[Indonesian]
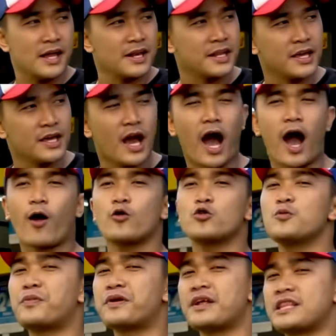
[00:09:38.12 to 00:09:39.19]
jadi aku
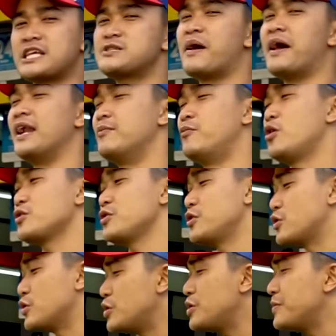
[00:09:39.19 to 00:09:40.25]
tuh pernah tes malam
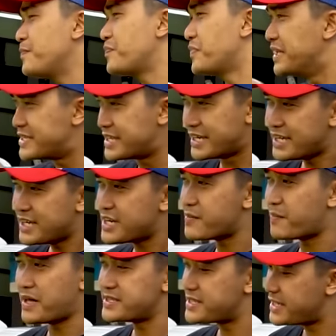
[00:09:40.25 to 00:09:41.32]
waktu itu di sini di
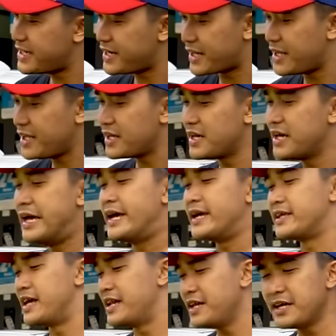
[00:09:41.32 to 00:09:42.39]
depan sini nih.
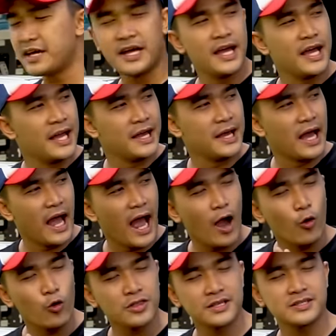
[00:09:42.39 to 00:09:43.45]
Jadi
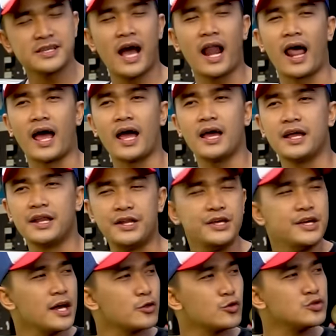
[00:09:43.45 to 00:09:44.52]
aku tesnya lah.
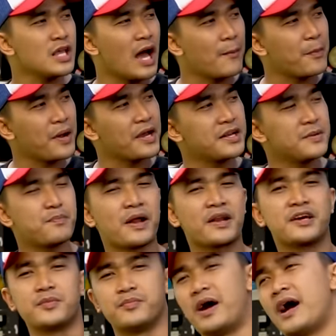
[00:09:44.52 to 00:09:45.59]
dia tuh sampai depan
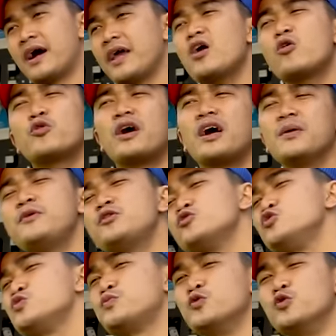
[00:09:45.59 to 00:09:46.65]
gerbang ya kurang lebih
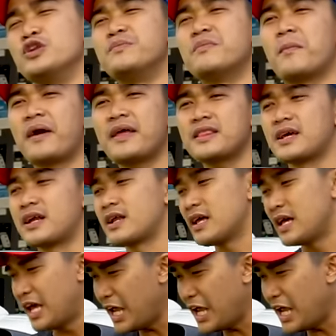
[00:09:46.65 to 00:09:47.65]
75 meter.